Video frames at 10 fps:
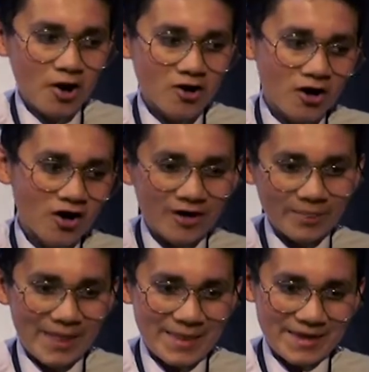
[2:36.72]
poco
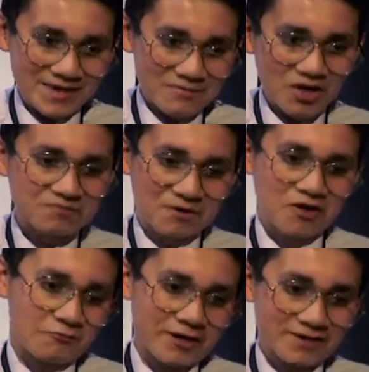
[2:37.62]
de nervios,
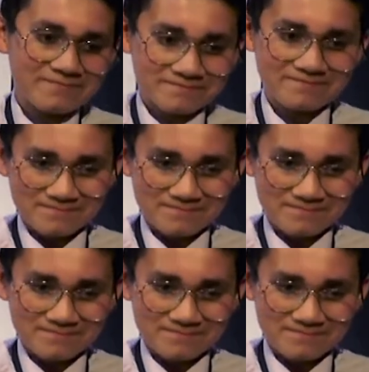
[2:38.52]
pero bien.